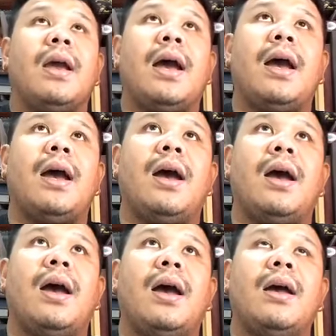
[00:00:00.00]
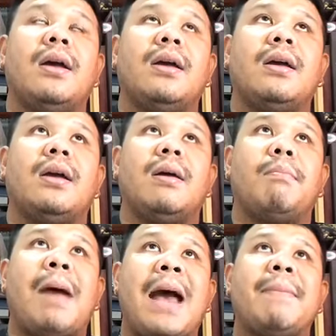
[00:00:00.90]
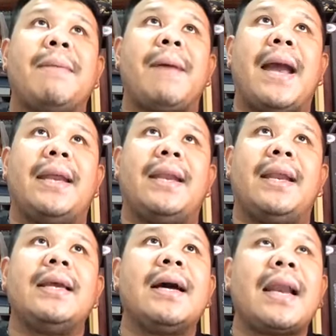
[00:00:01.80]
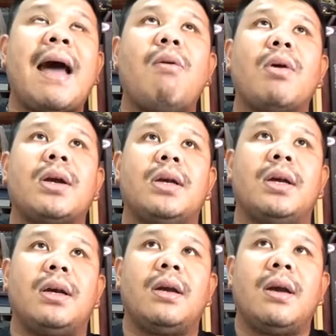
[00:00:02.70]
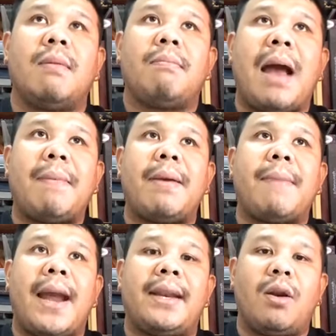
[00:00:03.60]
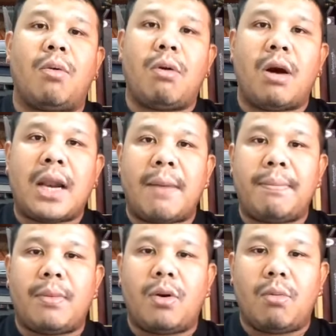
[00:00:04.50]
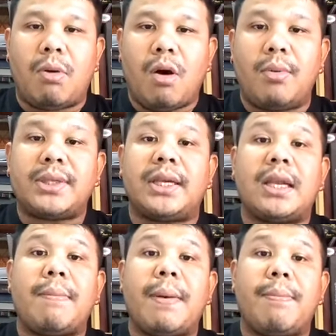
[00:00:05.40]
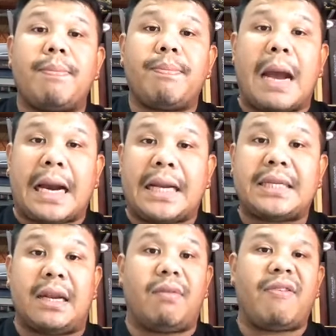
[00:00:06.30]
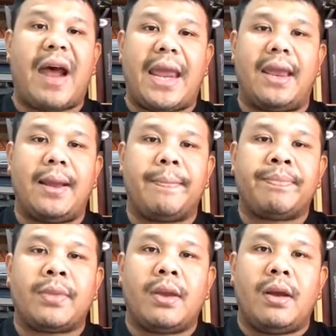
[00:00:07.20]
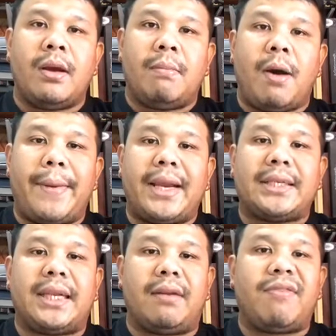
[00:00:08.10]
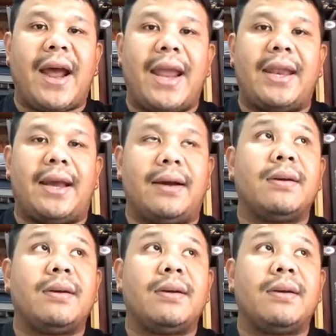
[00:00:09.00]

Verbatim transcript: อ่ามาใหม่ ๆ เนี่ยเรื่องเล่าก็คือมาใหม่ๆ หลวงพ่อท่านหลวงพ่อวสีท่านเป็นกสินไฟพอเป็นกสินไฟเนี่ย